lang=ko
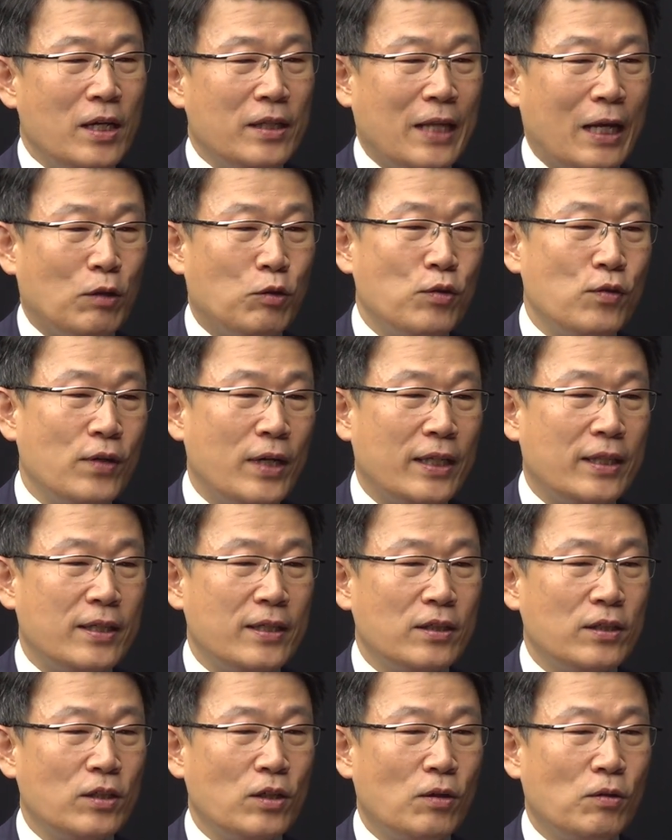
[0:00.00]
나트륨
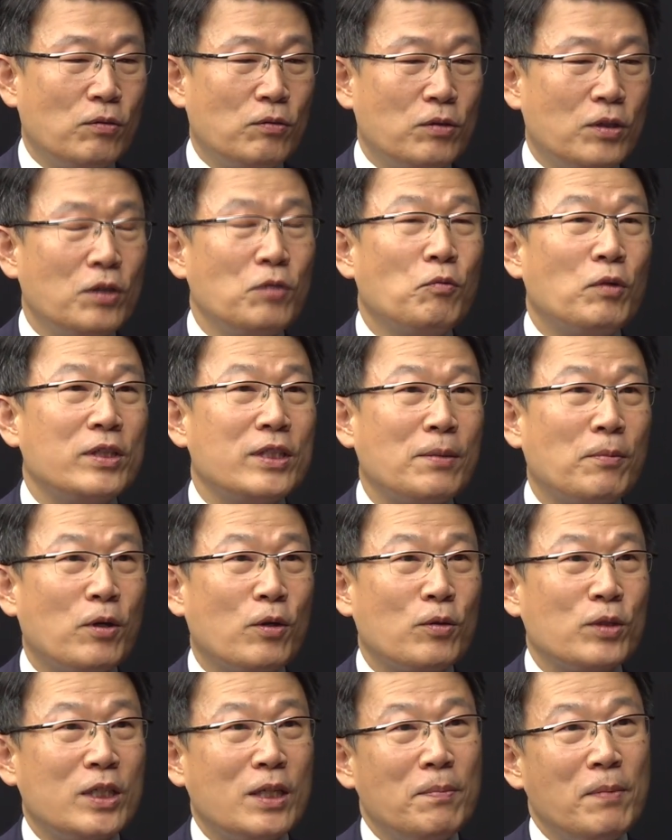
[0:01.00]
같은 경우는 원자
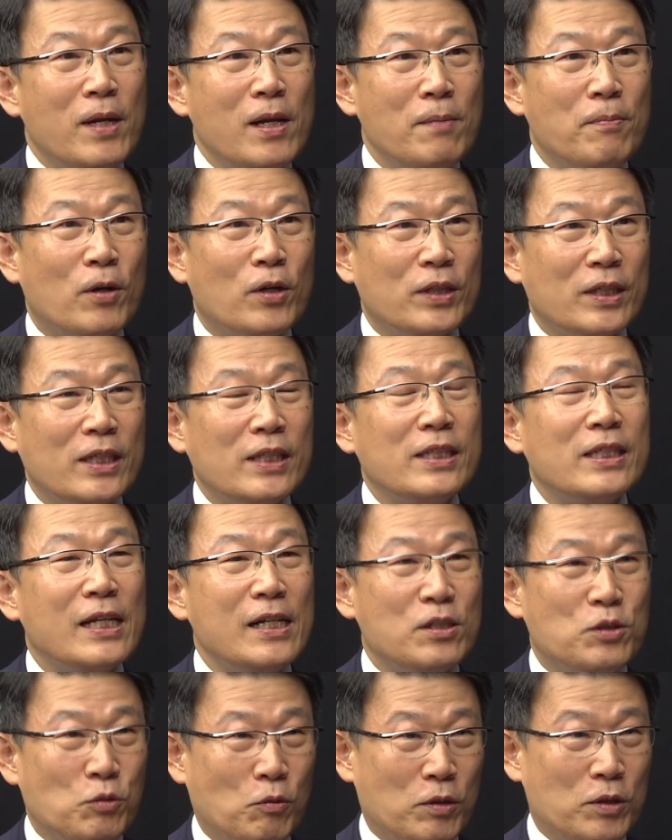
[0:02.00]
번호 11번인
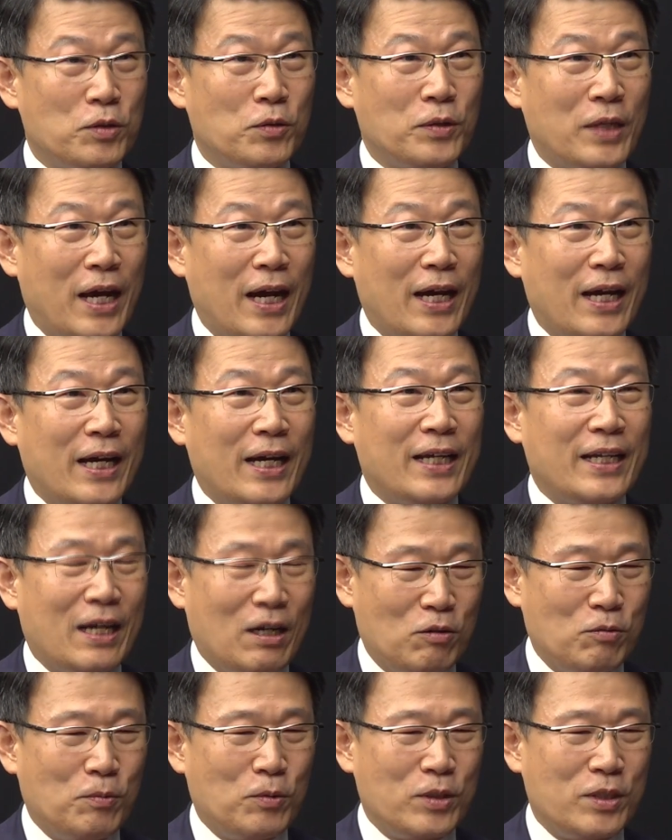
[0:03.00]
일족 원소다라고
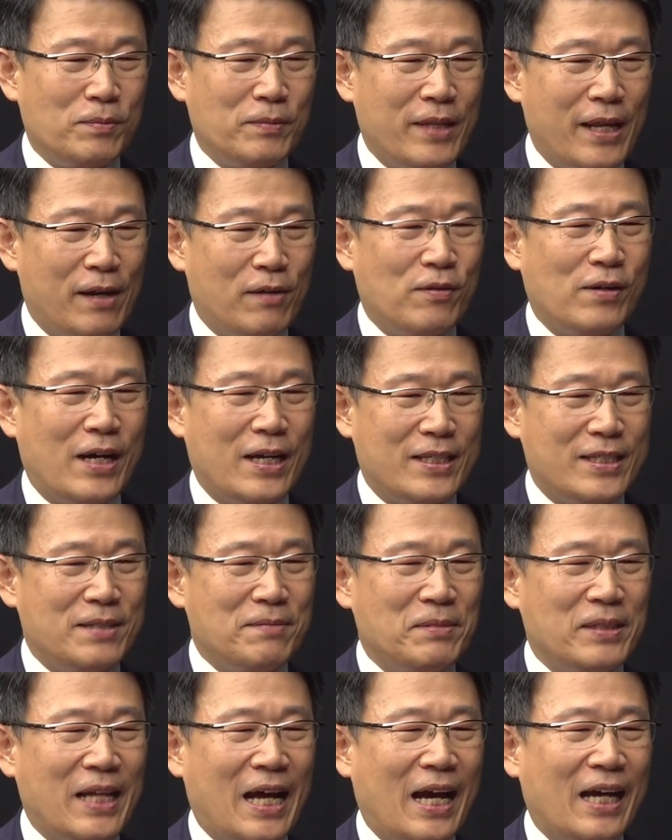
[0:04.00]
음. 보시면 될 것
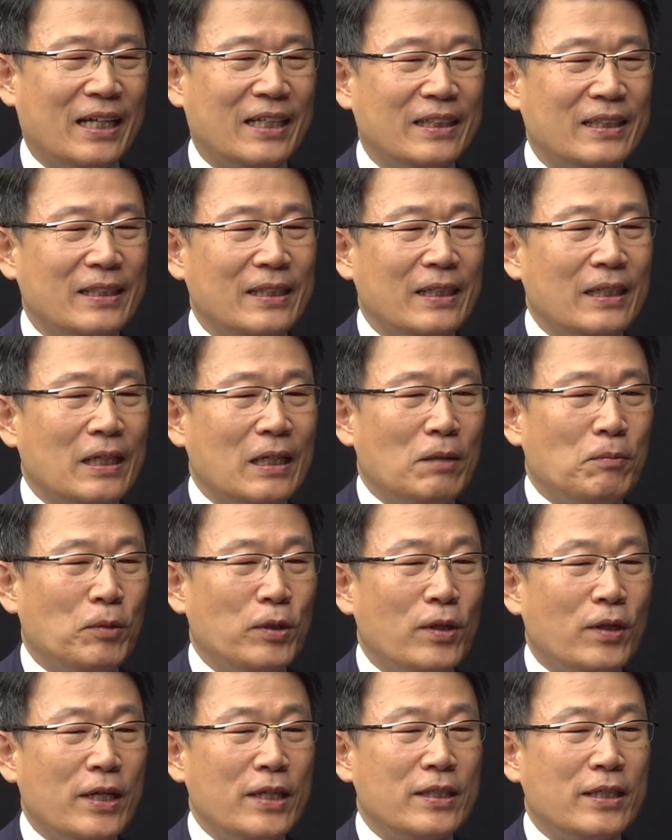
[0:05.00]
같습니다.
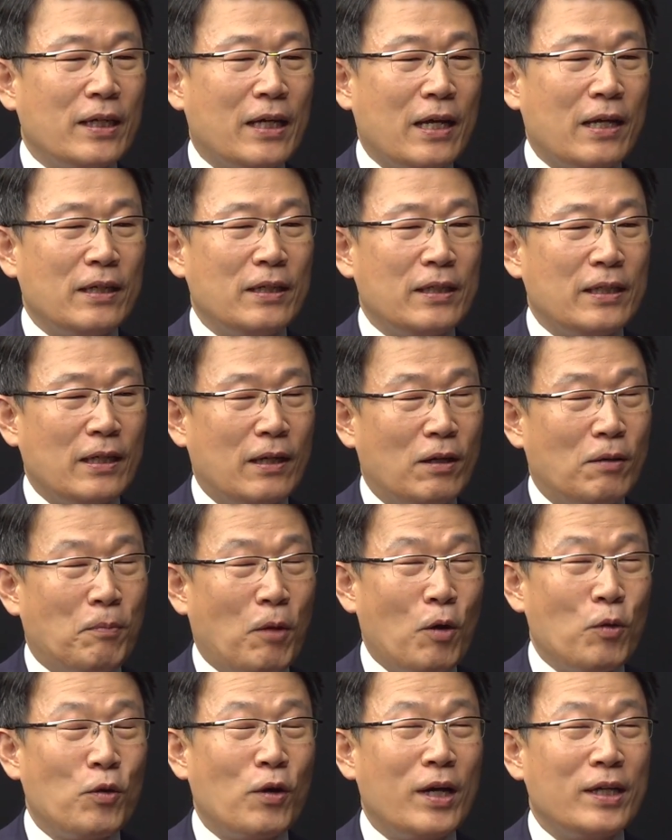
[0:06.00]
뭐 이렇게 이제 어,
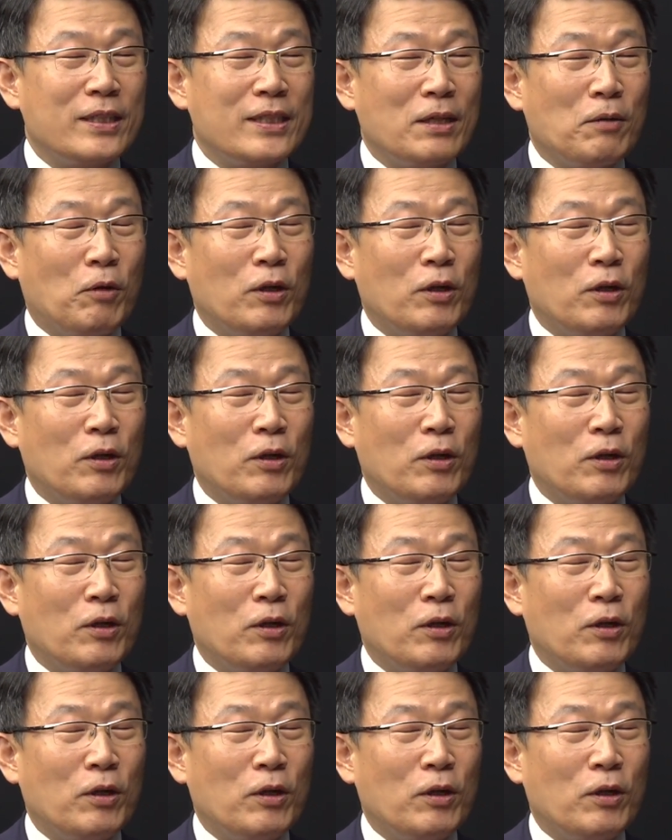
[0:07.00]
번호가 이제